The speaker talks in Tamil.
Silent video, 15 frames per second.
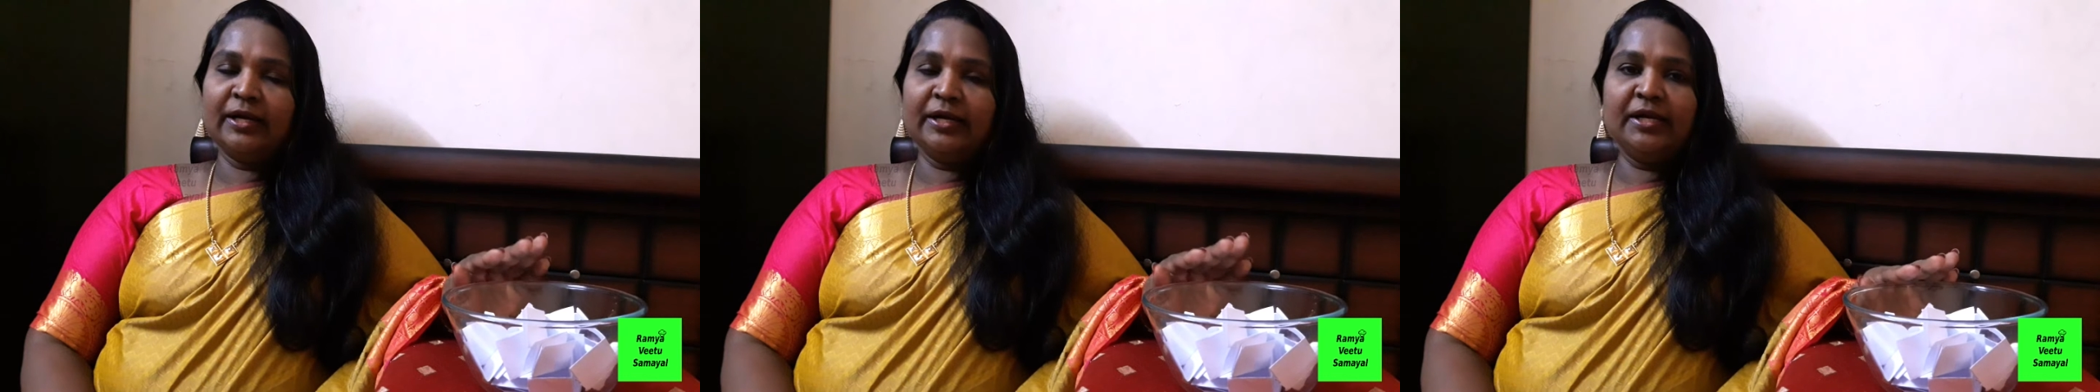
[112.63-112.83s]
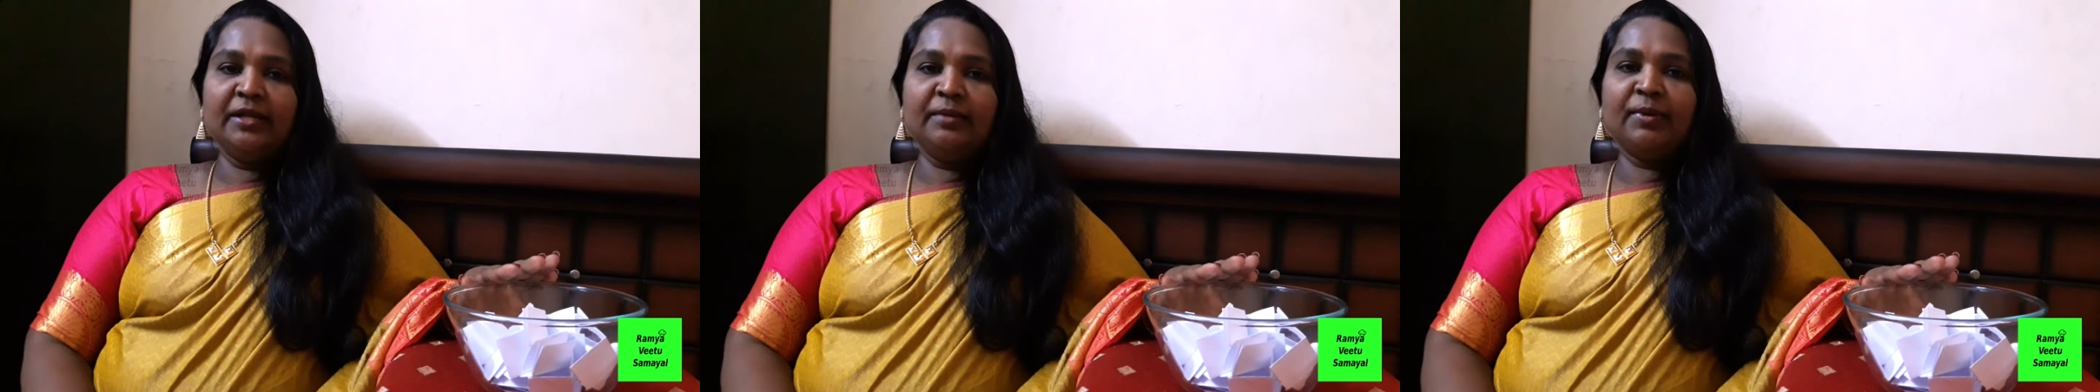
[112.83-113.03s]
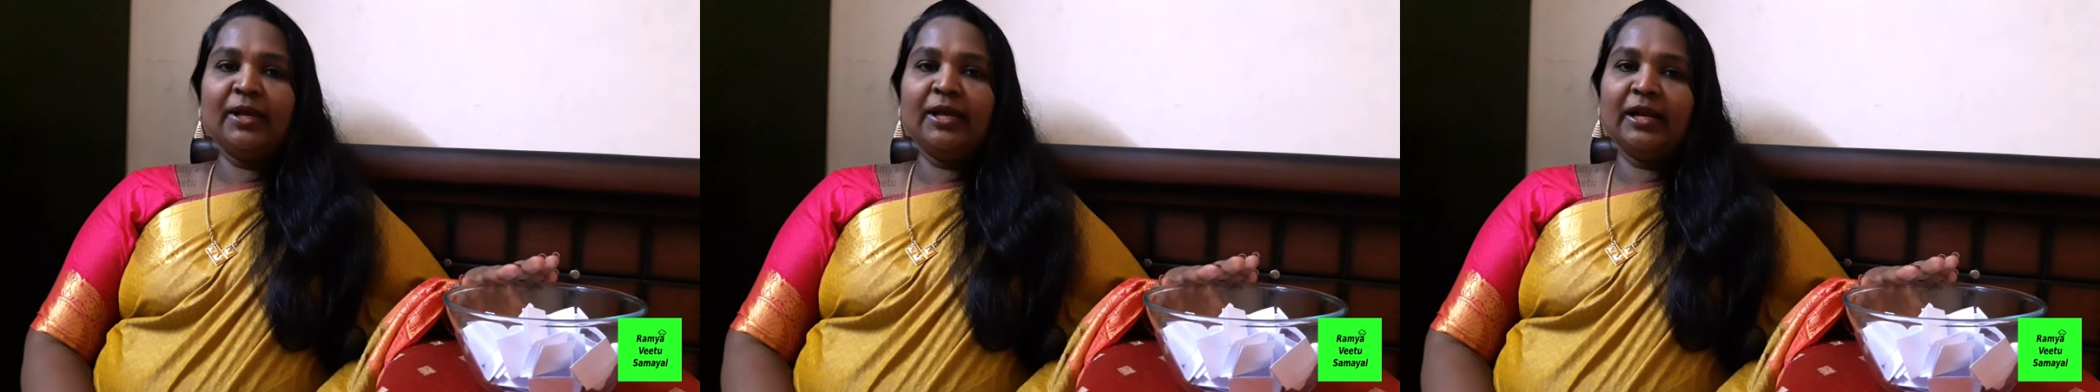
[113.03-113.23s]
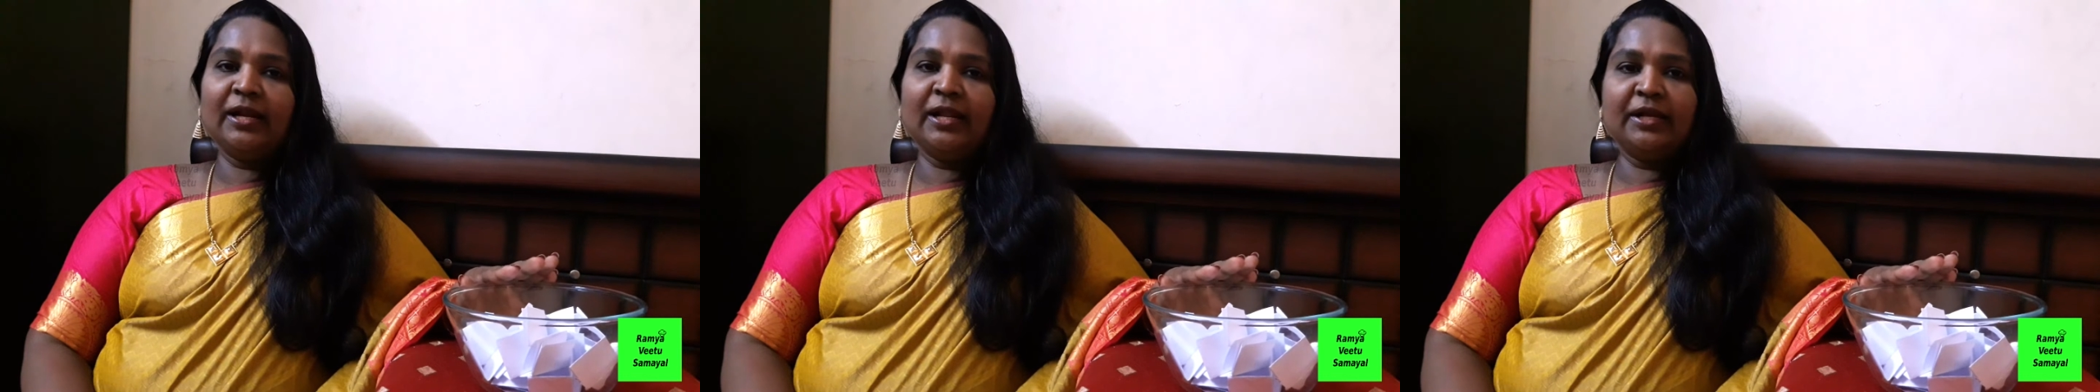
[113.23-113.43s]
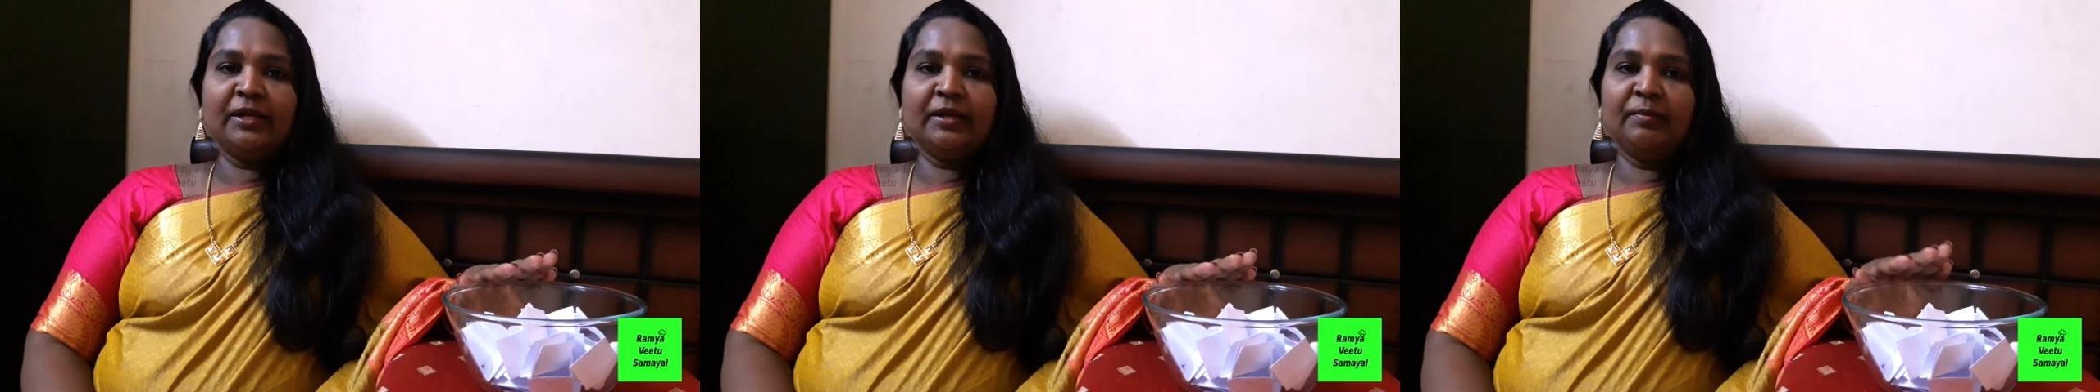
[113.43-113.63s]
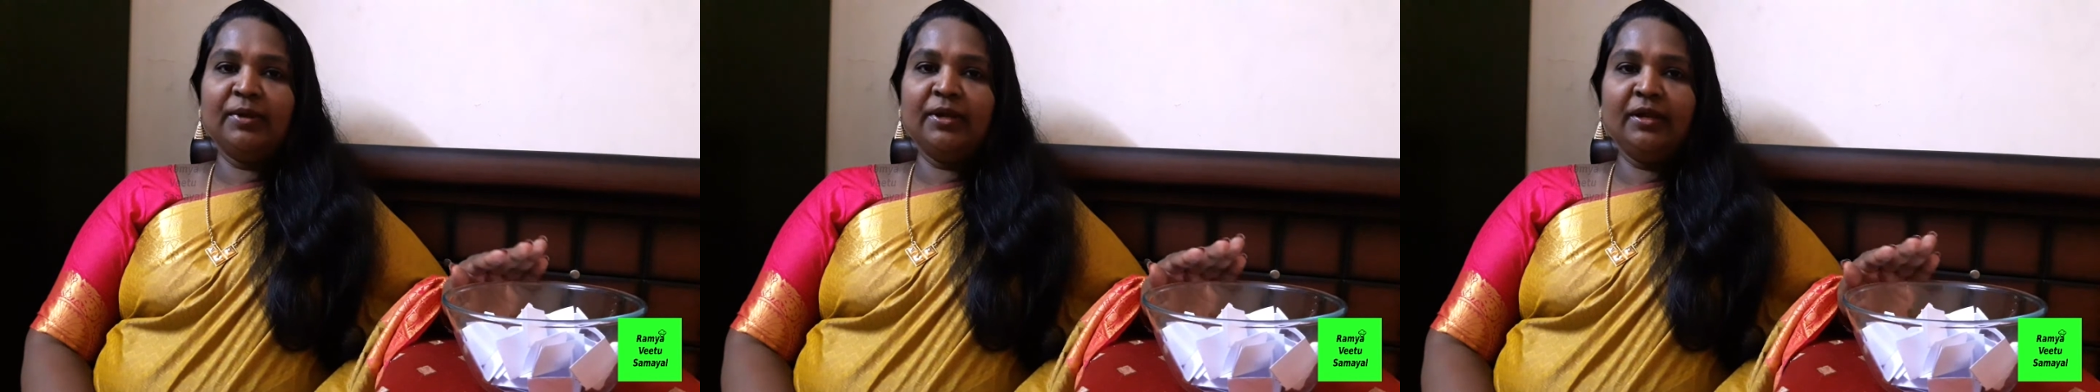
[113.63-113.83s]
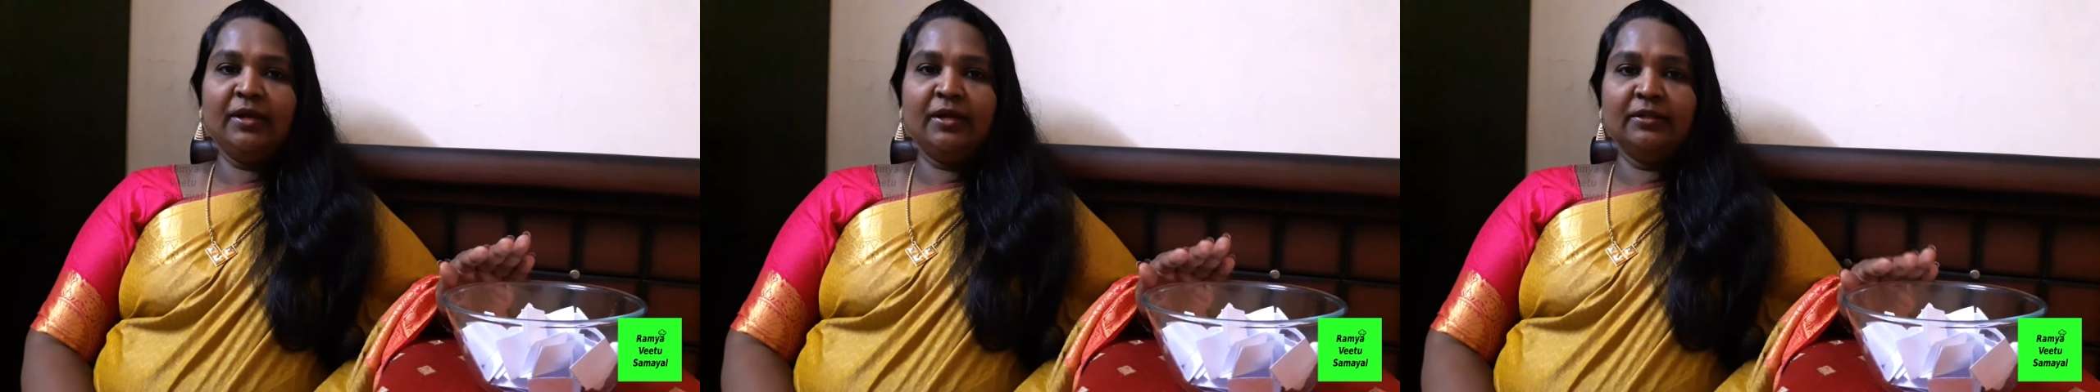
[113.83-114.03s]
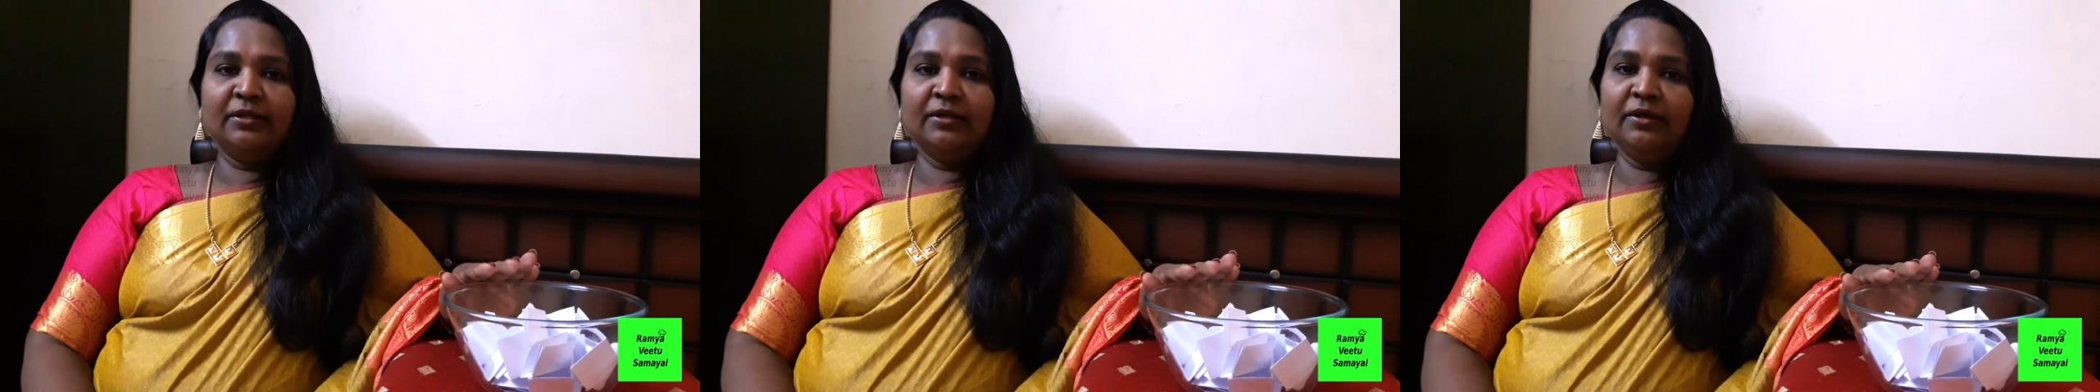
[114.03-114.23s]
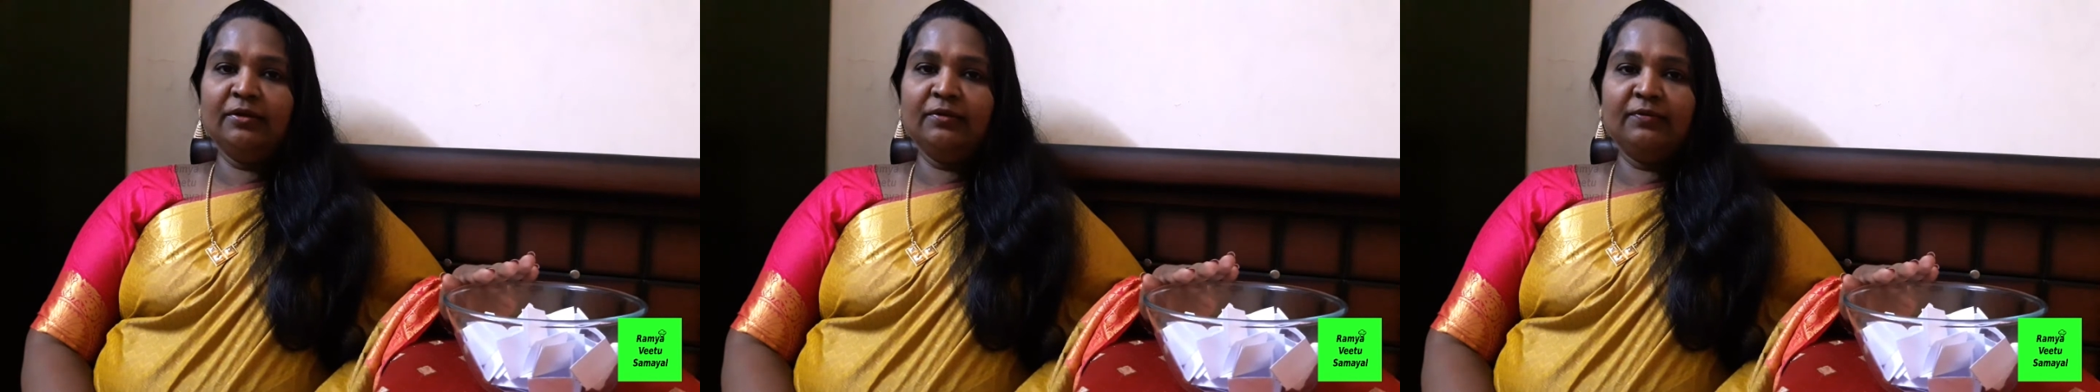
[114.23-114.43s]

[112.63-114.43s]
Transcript: கண்டிப்பாக எல்லாருக்குமே அந்த